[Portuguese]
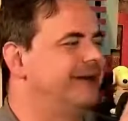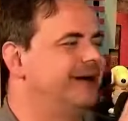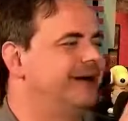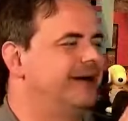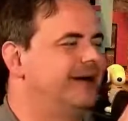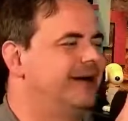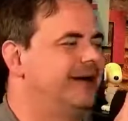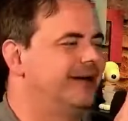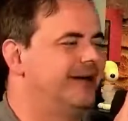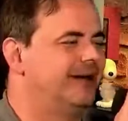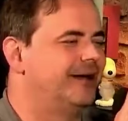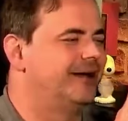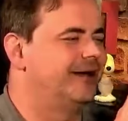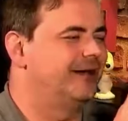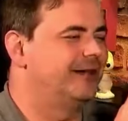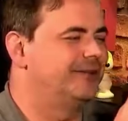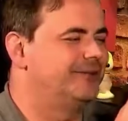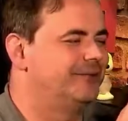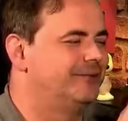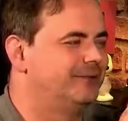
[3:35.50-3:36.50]

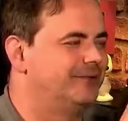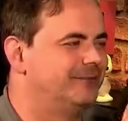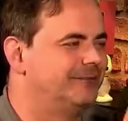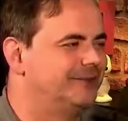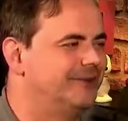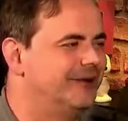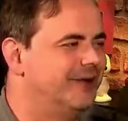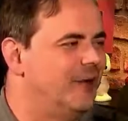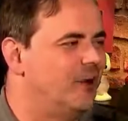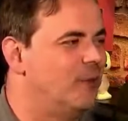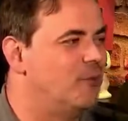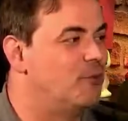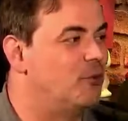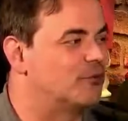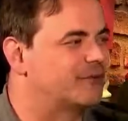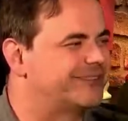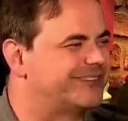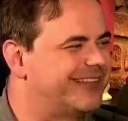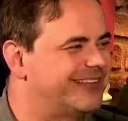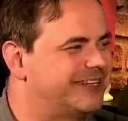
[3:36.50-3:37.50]
Mano,
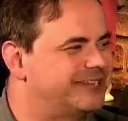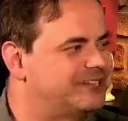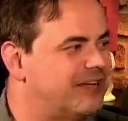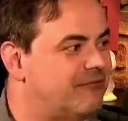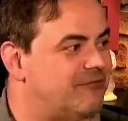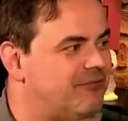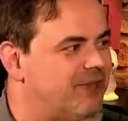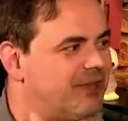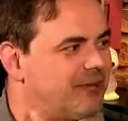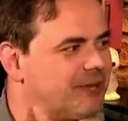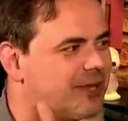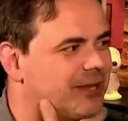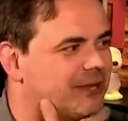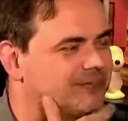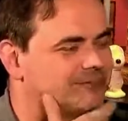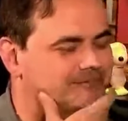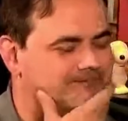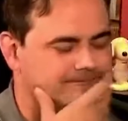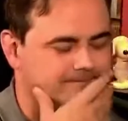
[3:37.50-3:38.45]
meu sangue já veio, né?